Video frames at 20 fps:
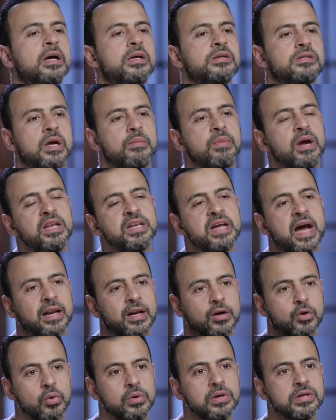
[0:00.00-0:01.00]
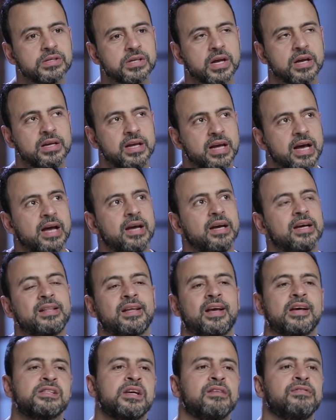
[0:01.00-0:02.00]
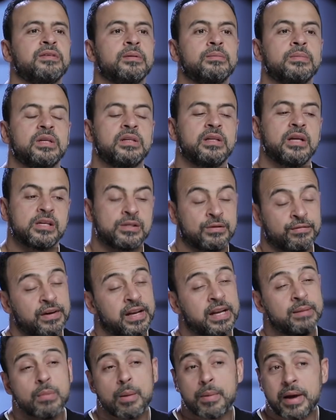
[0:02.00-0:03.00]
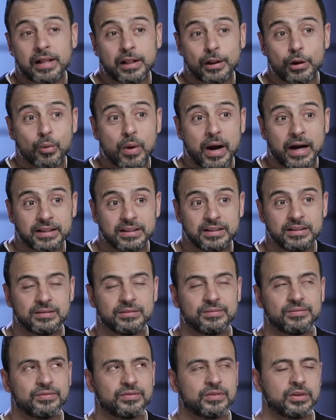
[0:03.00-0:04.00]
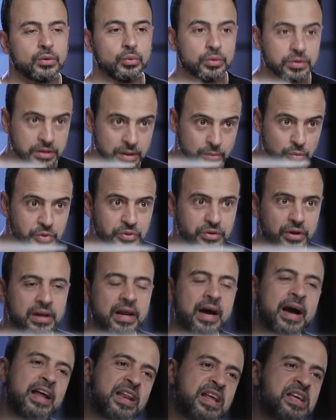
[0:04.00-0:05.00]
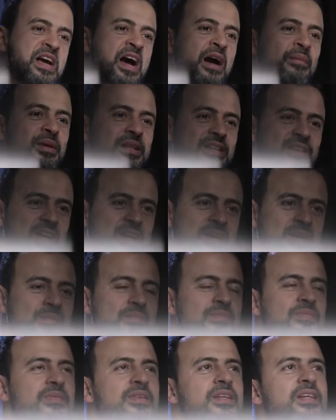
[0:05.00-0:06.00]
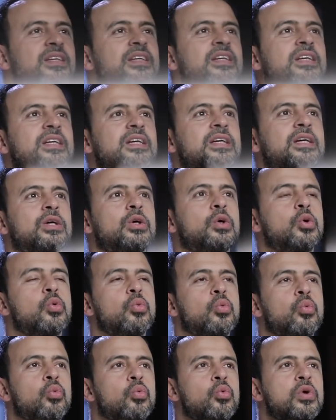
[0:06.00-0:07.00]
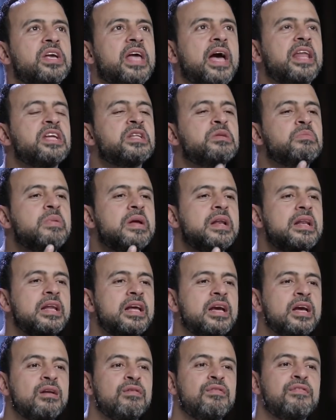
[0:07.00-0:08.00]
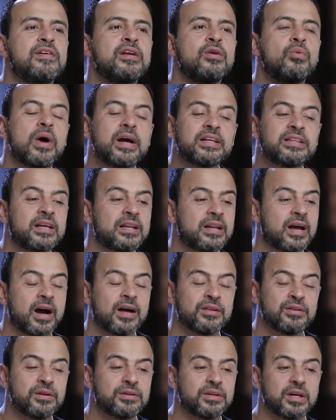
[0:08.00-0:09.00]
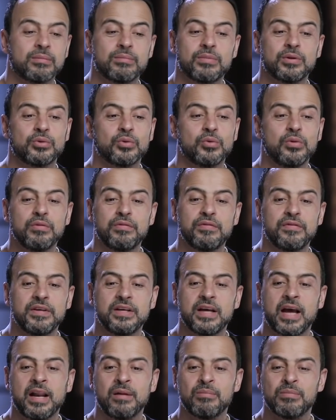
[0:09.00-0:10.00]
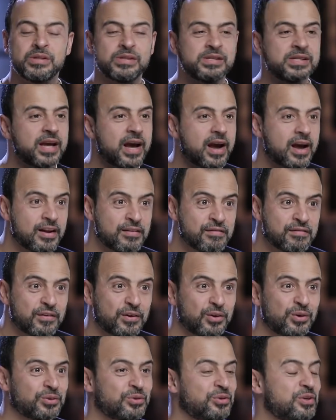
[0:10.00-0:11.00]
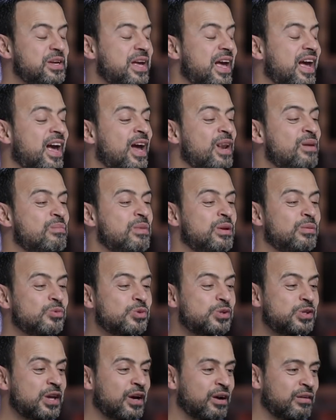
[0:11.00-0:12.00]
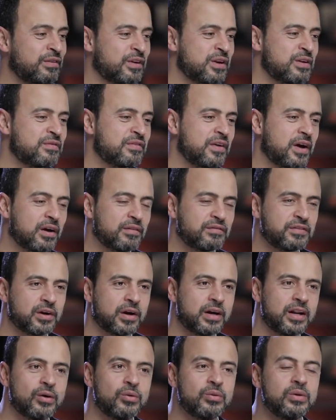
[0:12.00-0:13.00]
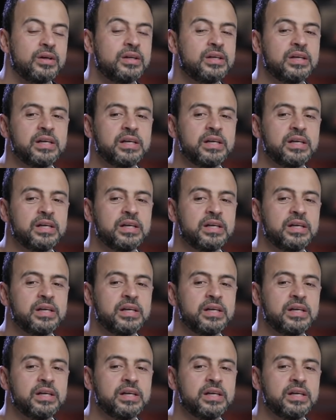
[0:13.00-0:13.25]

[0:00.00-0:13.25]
سامحني على كل سيئة اتكسفت من الناس فلما بقيت لوحدي وانت مطلع عليا عملتها وكانت بالليل في الوقت اللي حضرتك بتقول فيه هل من سائل فأعطيه هل من مستغفر فأغفر له